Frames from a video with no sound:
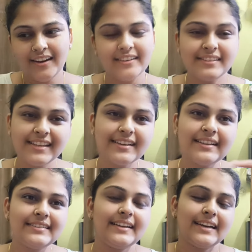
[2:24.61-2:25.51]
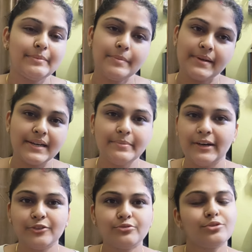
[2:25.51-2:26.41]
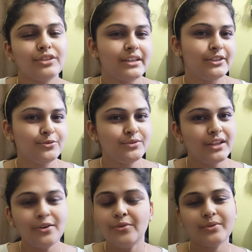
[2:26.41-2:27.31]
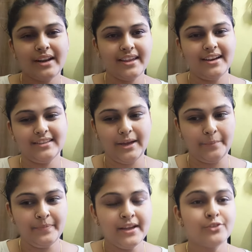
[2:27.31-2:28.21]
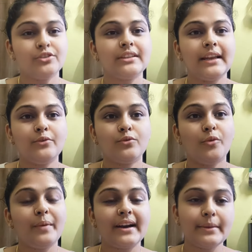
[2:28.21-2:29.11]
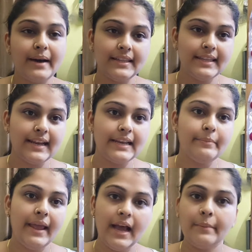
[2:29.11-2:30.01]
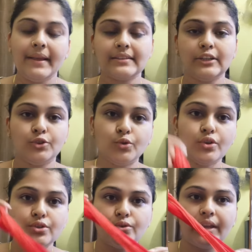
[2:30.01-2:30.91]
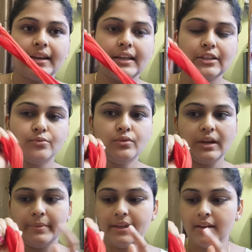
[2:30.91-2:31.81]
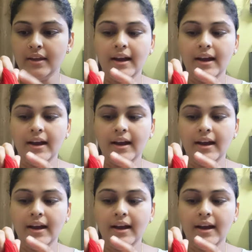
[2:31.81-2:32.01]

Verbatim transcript: और सिंगल से अगर मैं पगड़ी बांधती हूँ तो उतना ज़्यादा सुंदर लुक नहीं आता है तो इसलिए उनको पगड़ी बांधने के लिए मैं हमेशा दो स्टॉकिंग लेती हूँ कभी